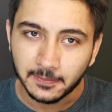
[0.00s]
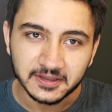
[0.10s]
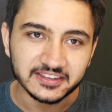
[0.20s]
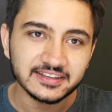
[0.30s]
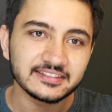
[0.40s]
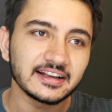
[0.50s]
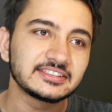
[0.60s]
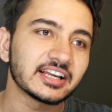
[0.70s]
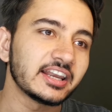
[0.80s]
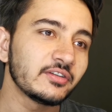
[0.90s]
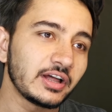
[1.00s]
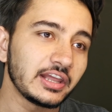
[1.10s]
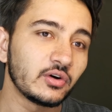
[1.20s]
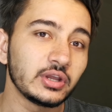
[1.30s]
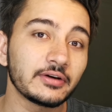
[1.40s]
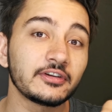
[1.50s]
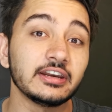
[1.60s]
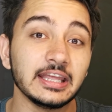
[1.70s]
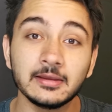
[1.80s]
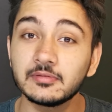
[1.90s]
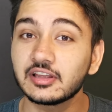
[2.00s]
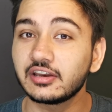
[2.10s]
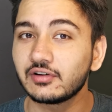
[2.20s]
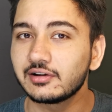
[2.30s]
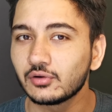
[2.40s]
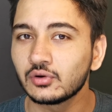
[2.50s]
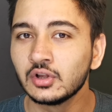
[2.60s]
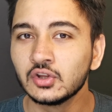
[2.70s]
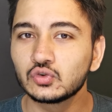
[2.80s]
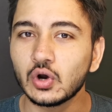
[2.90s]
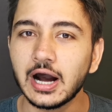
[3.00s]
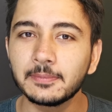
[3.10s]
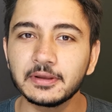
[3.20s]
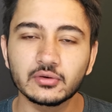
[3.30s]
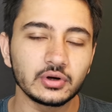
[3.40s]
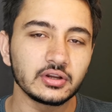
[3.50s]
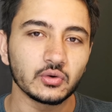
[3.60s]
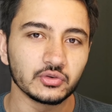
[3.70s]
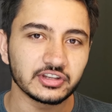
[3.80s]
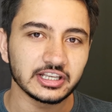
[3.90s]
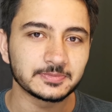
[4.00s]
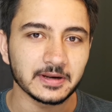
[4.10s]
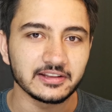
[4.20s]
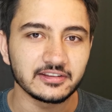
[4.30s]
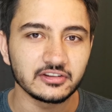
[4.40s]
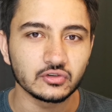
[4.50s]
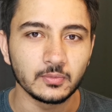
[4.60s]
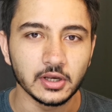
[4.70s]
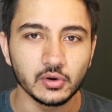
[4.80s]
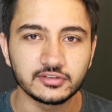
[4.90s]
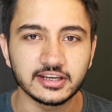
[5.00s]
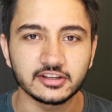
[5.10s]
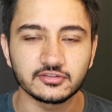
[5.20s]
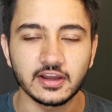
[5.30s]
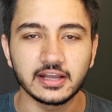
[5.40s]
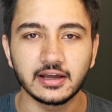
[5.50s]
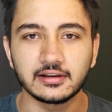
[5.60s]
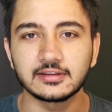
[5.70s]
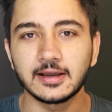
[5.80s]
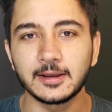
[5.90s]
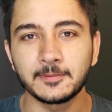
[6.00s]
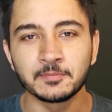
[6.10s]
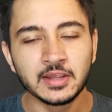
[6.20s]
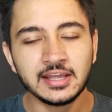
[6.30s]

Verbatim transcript: आप किसके साथ जाने वाले हो या फिर नहीं जाने वाले हो तो आपके अकॉर्डिंग कौन सा इस प्राइस रेंज को बिल्कुल सेटिस्फाई करता है